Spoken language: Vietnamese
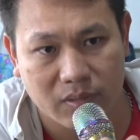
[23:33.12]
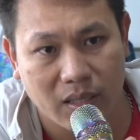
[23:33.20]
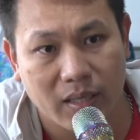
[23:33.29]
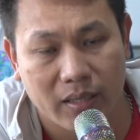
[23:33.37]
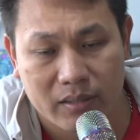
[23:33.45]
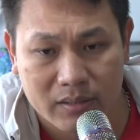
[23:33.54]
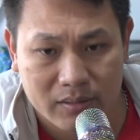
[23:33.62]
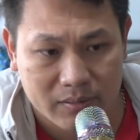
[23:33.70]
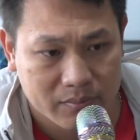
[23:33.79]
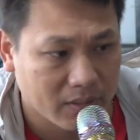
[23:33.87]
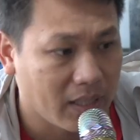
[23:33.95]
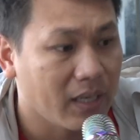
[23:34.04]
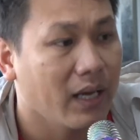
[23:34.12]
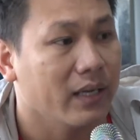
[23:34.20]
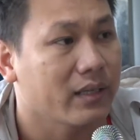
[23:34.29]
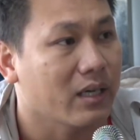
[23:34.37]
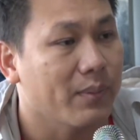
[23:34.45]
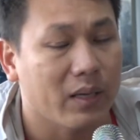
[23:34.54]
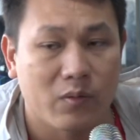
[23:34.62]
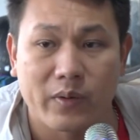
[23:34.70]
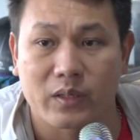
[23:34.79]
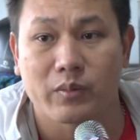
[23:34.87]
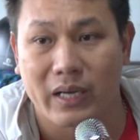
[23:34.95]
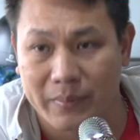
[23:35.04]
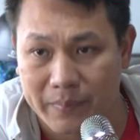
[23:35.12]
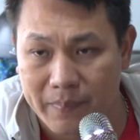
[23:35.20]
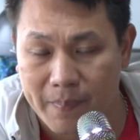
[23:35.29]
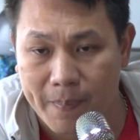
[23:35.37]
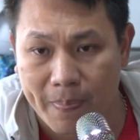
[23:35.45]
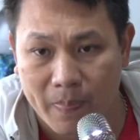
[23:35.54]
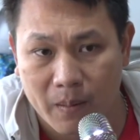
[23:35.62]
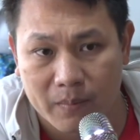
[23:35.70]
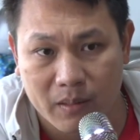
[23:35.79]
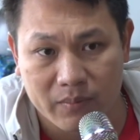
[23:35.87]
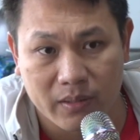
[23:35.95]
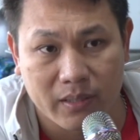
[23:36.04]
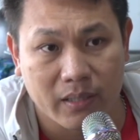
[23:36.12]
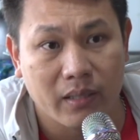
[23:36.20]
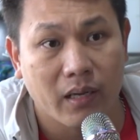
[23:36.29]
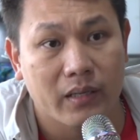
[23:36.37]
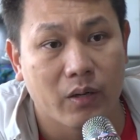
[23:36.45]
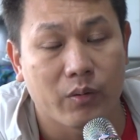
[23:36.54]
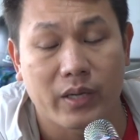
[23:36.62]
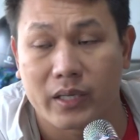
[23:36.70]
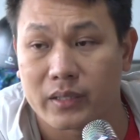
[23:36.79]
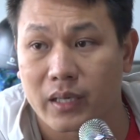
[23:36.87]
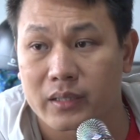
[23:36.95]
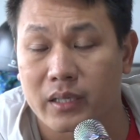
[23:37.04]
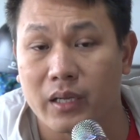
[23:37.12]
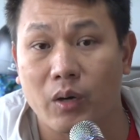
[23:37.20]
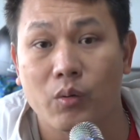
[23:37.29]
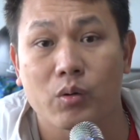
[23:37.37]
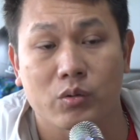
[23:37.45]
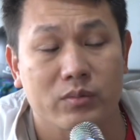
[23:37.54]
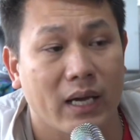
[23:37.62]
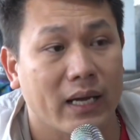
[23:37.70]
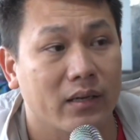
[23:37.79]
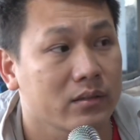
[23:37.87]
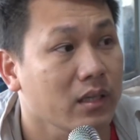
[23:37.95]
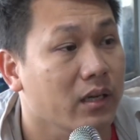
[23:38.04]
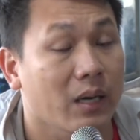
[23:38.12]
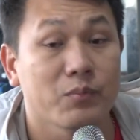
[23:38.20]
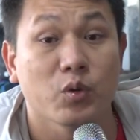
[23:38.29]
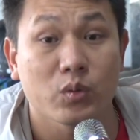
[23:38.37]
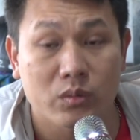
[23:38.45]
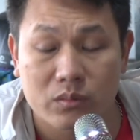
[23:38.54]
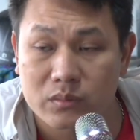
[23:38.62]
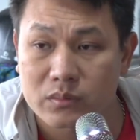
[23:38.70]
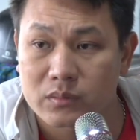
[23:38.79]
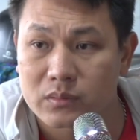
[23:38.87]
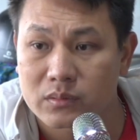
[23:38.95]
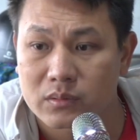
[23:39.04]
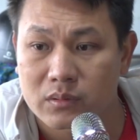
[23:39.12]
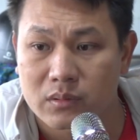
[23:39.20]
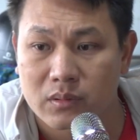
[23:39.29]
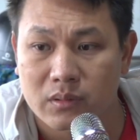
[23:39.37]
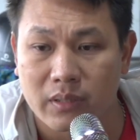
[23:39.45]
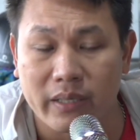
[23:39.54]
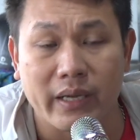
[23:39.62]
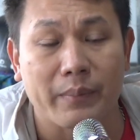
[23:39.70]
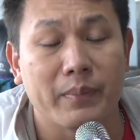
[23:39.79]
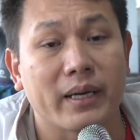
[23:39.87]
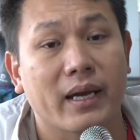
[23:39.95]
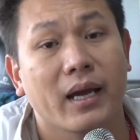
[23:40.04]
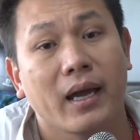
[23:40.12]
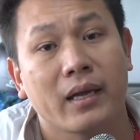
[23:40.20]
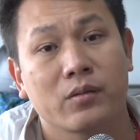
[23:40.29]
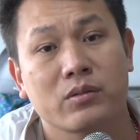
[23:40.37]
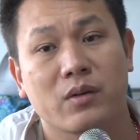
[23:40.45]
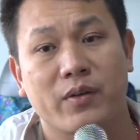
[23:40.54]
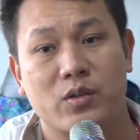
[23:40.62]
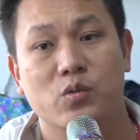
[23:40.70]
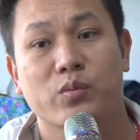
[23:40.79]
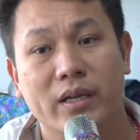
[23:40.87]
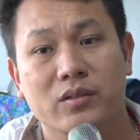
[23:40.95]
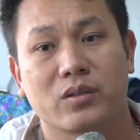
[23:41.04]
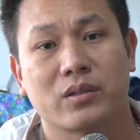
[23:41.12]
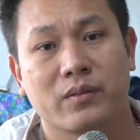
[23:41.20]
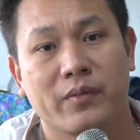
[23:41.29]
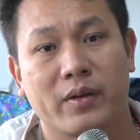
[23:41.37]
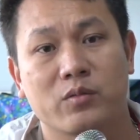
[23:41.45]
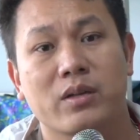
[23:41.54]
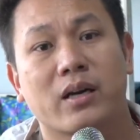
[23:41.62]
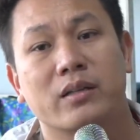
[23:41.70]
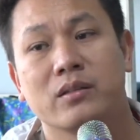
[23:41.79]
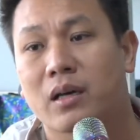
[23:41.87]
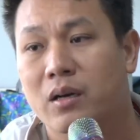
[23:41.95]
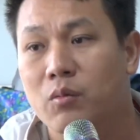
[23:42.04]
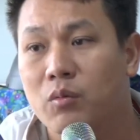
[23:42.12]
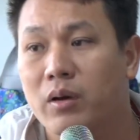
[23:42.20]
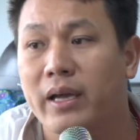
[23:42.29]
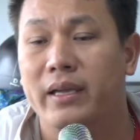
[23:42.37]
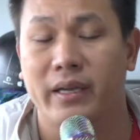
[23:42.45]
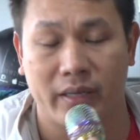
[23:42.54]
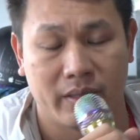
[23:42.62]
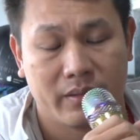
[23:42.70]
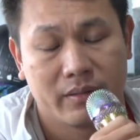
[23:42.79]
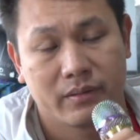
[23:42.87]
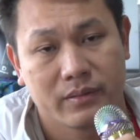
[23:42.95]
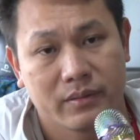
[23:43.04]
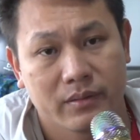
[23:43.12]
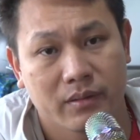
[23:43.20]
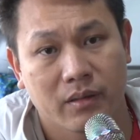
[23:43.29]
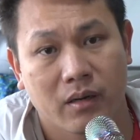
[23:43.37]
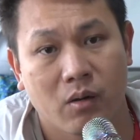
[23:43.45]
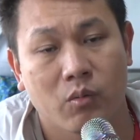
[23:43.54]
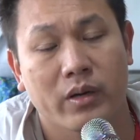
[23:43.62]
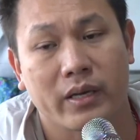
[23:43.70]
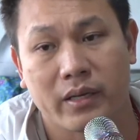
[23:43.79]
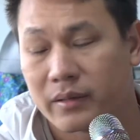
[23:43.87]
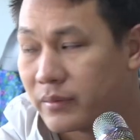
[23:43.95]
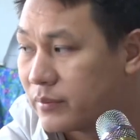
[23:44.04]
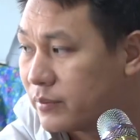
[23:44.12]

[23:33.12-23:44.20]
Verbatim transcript: đá lại và đá lại thì các bạn cũng phải thông cảm tại vì cái à, điều kiện à, thi đấu của chúng ta rất là gấp rút đến ngày 12 chúng ta phải chung kết rồi vì vậy chúng ta gần như là không có ngày nghỉ không có ngày nghỉ